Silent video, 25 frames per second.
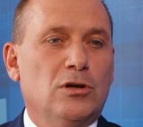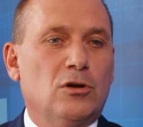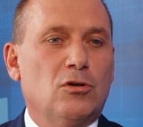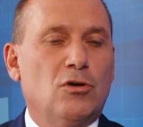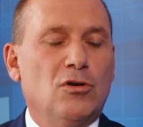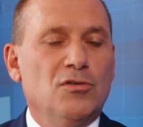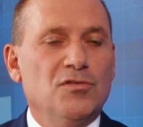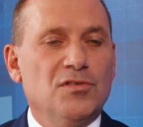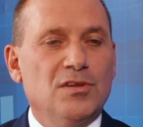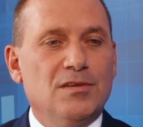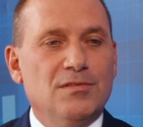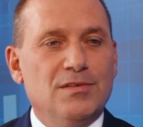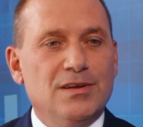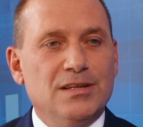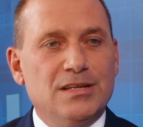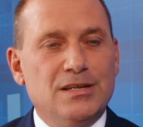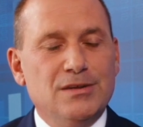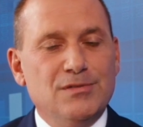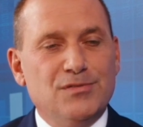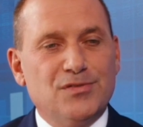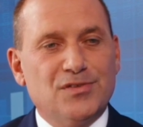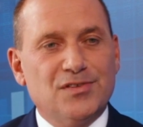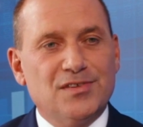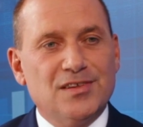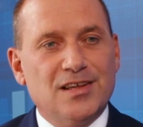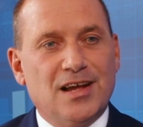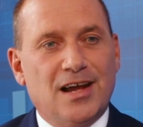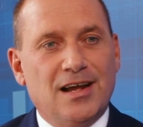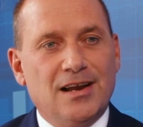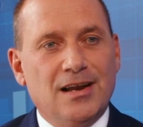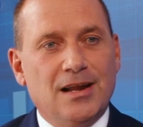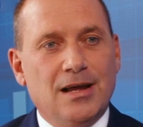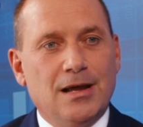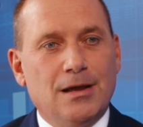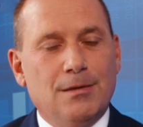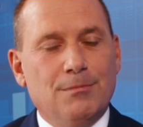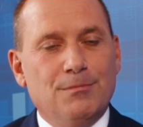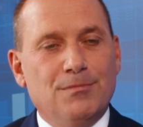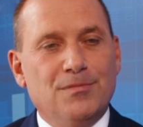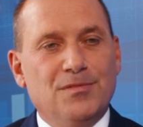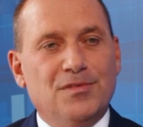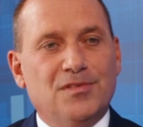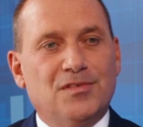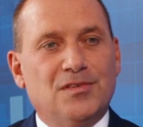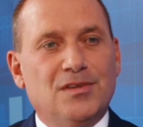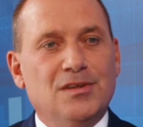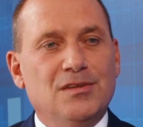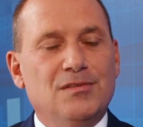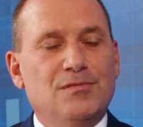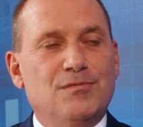konservativsten Annahmen
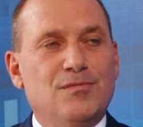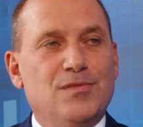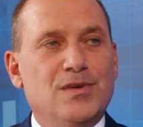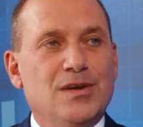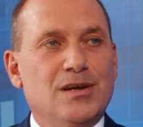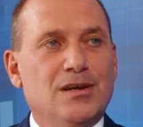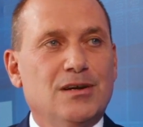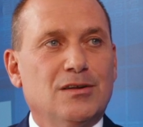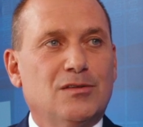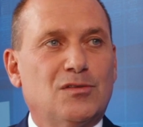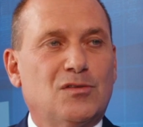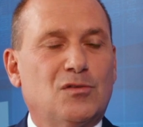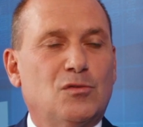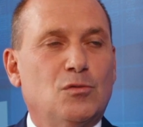sind wir